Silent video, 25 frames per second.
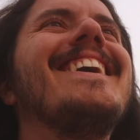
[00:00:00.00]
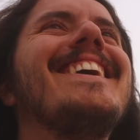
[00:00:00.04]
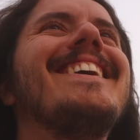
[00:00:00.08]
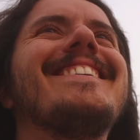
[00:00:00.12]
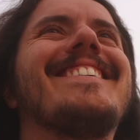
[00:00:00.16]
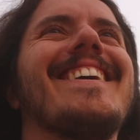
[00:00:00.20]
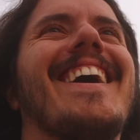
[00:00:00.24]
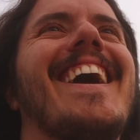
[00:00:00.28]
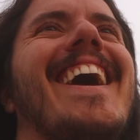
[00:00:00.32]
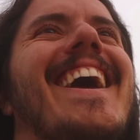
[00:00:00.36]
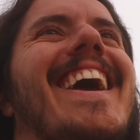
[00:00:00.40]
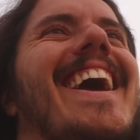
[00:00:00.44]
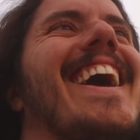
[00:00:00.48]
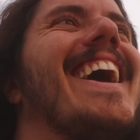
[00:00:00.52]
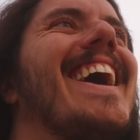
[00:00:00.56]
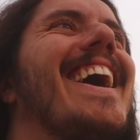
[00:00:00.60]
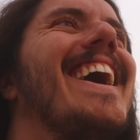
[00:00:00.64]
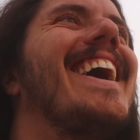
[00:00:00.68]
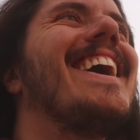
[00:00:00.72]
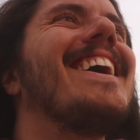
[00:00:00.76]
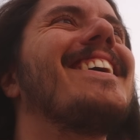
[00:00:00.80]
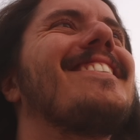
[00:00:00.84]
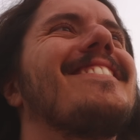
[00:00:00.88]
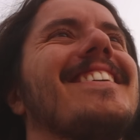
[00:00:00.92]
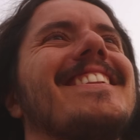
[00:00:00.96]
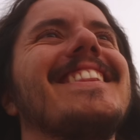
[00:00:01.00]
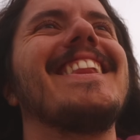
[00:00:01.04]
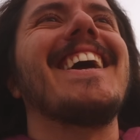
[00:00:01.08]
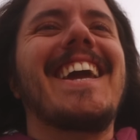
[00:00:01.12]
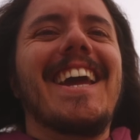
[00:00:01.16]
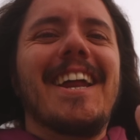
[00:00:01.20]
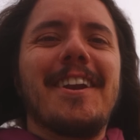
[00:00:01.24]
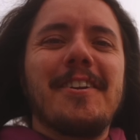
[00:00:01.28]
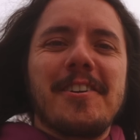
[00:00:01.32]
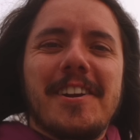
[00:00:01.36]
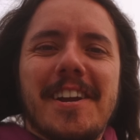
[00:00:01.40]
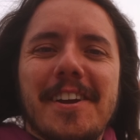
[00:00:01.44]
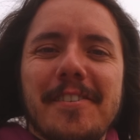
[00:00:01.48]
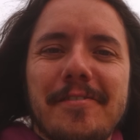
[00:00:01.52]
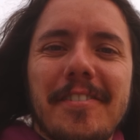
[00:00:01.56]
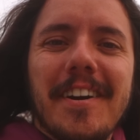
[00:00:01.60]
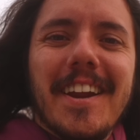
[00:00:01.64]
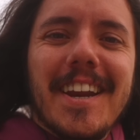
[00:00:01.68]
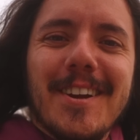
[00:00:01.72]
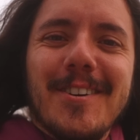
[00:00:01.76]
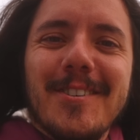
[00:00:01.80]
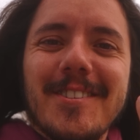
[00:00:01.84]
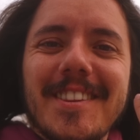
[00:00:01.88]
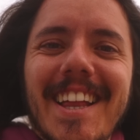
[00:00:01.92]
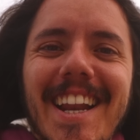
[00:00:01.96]
cioè, quando è che hanno a che
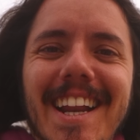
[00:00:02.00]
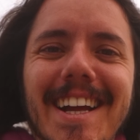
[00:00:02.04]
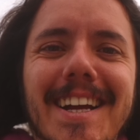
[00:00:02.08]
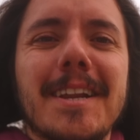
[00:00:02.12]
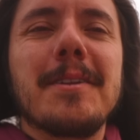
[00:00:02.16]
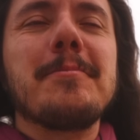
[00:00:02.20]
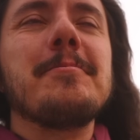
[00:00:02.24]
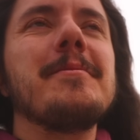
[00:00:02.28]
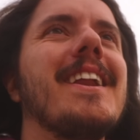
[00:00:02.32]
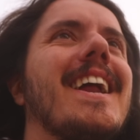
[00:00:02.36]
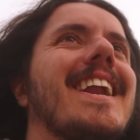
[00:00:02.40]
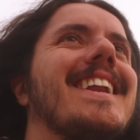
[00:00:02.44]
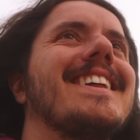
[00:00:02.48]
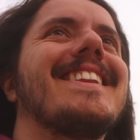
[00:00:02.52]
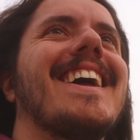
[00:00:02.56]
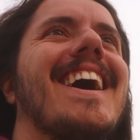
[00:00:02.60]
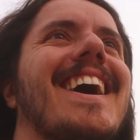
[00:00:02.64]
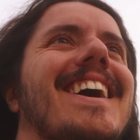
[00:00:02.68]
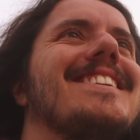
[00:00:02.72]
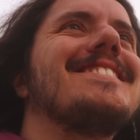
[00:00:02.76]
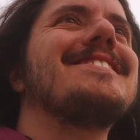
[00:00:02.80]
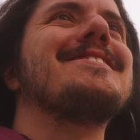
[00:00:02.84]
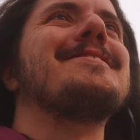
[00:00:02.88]
fare con della criminalità in